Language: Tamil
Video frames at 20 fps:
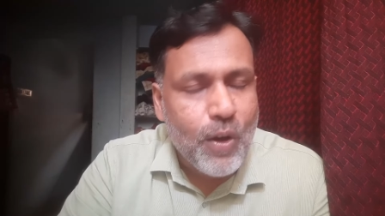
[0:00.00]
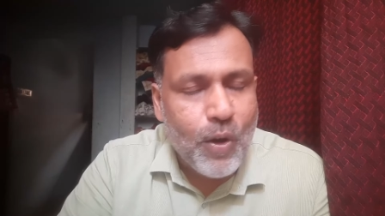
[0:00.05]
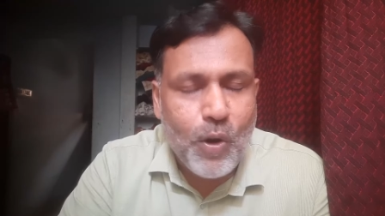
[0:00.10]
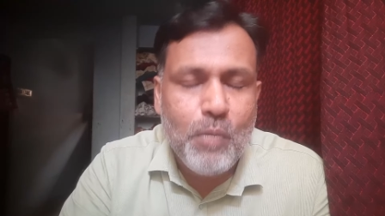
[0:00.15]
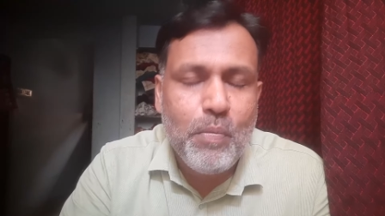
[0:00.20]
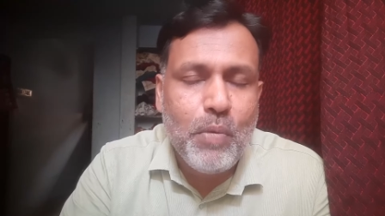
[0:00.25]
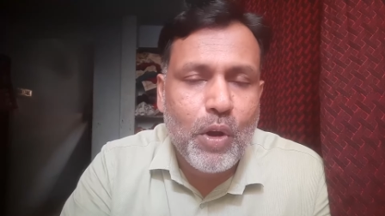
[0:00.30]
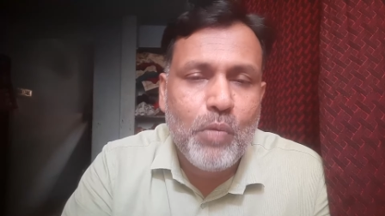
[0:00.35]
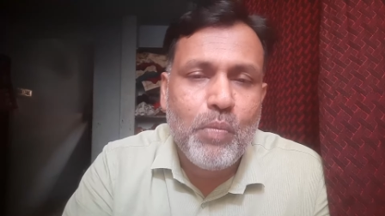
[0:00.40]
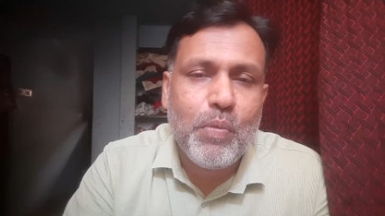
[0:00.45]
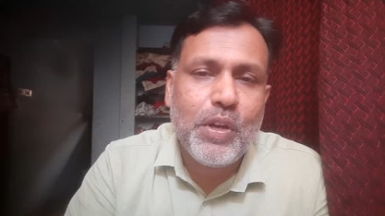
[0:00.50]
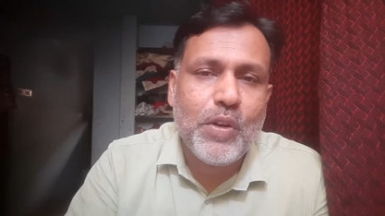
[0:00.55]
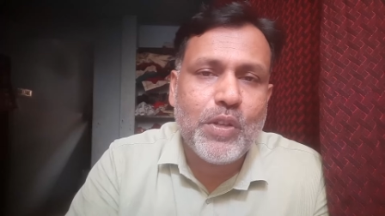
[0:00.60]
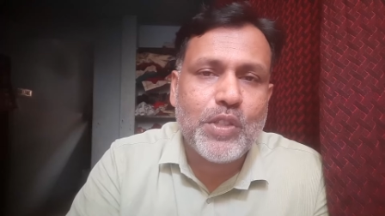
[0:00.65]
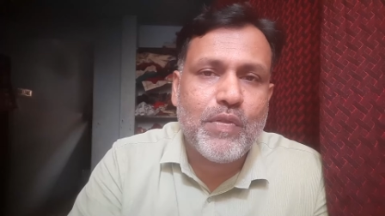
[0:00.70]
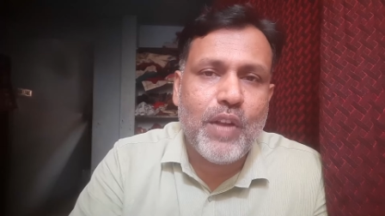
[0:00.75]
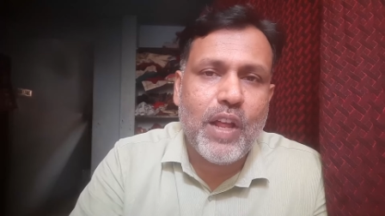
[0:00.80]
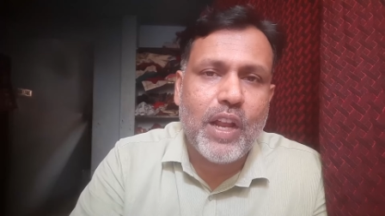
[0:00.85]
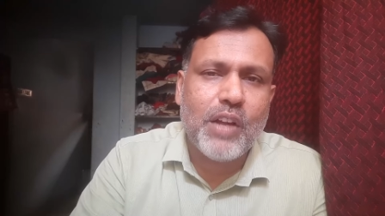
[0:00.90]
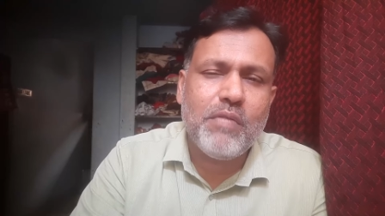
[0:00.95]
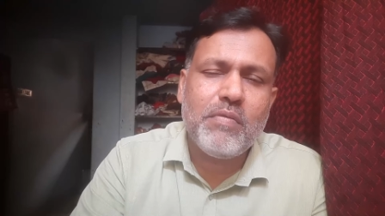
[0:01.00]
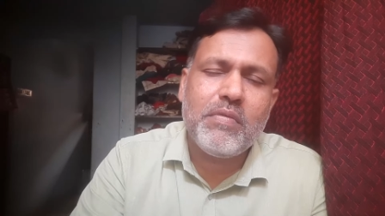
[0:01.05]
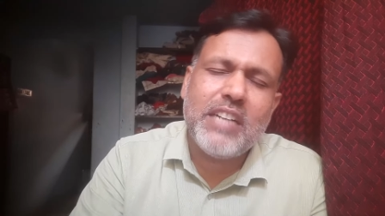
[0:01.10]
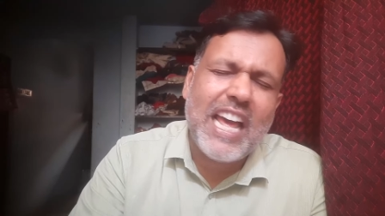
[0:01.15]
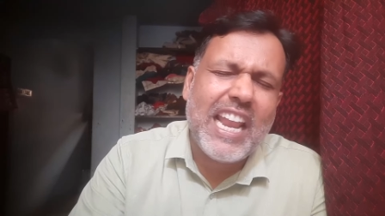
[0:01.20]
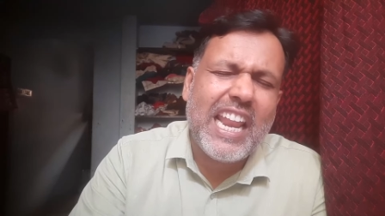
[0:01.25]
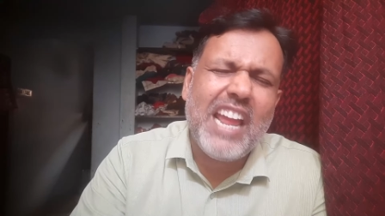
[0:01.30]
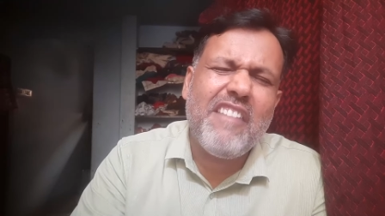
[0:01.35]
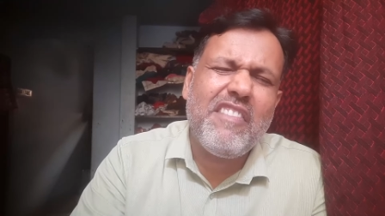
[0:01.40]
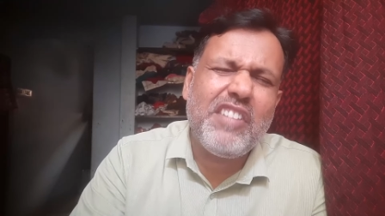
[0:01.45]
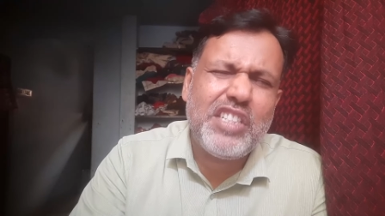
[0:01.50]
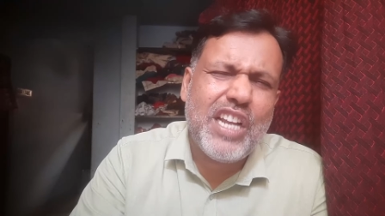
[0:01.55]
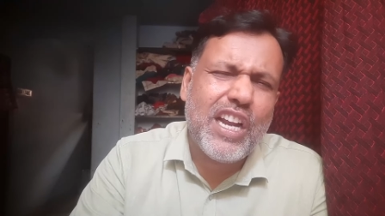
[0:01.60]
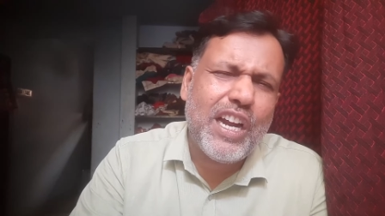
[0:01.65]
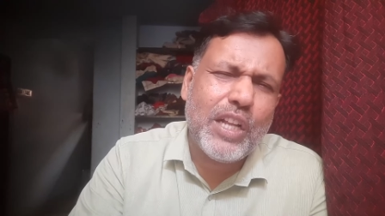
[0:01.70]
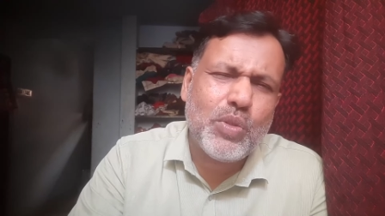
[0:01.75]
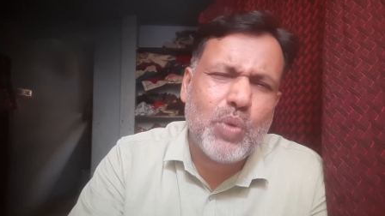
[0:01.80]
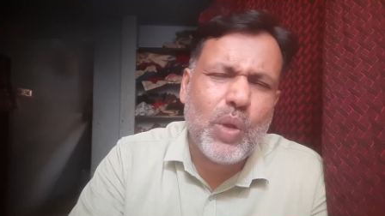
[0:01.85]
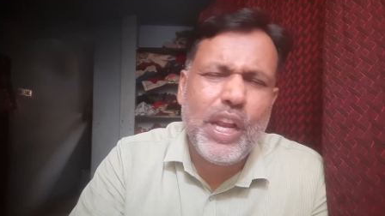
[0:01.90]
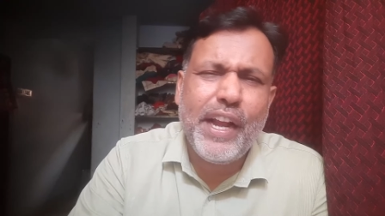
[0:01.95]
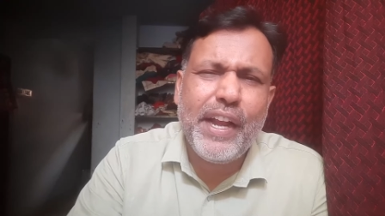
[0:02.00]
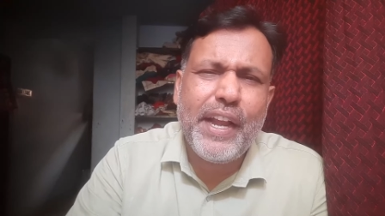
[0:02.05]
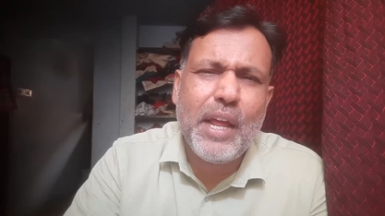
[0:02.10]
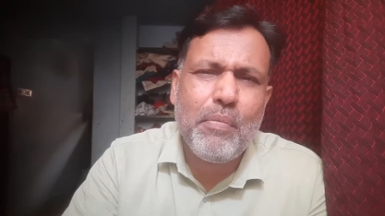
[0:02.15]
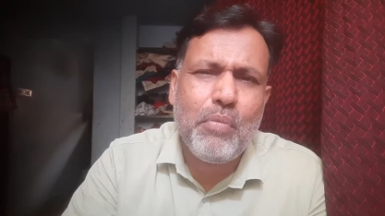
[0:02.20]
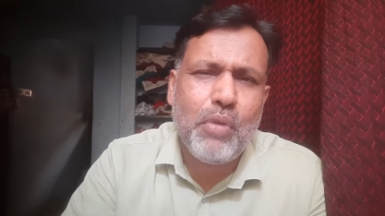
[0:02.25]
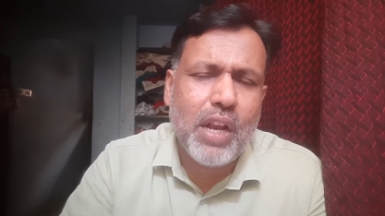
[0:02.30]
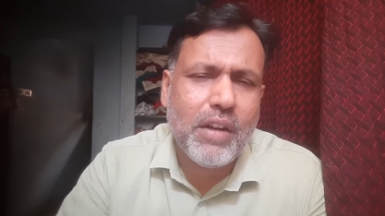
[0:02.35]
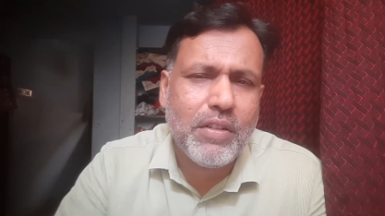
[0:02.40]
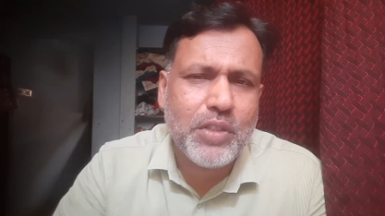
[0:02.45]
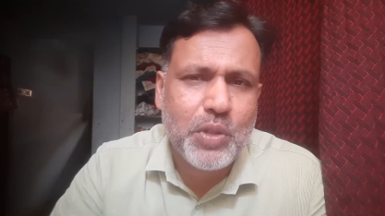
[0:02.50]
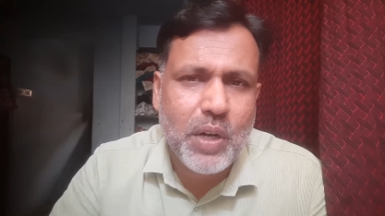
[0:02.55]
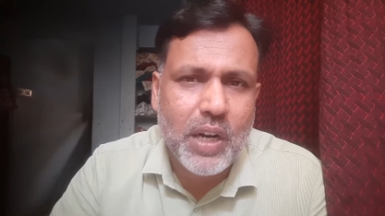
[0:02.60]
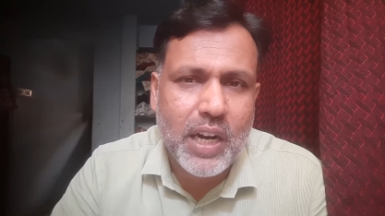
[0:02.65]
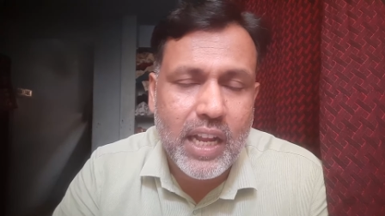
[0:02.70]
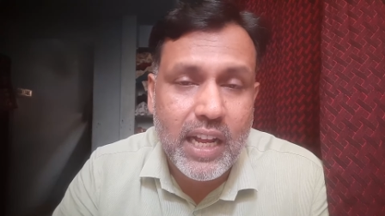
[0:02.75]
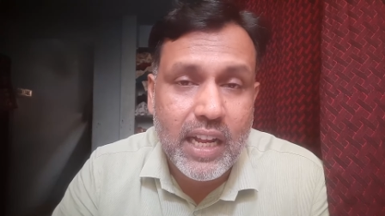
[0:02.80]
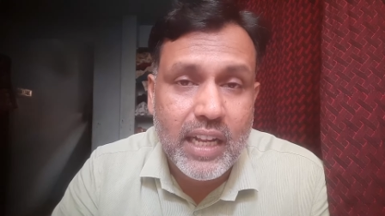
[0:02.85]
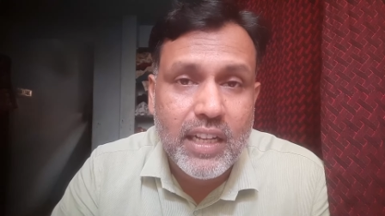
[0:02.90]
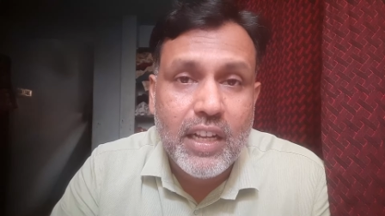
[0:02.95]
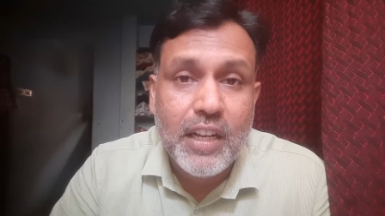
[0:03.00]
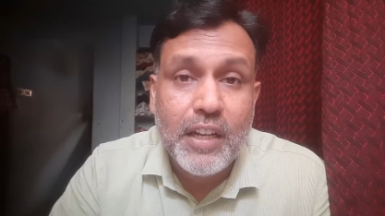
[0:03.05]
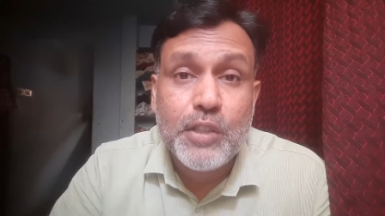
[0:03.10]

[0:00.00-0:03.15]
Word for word: ரொம்ப ரொம்ப யூஸ்ஃபுல்லாக இருக்கும் நிறைய விஷயங்களை சொல்லிக்கிட்டே போனால் வச்சுக்கோங்களேன்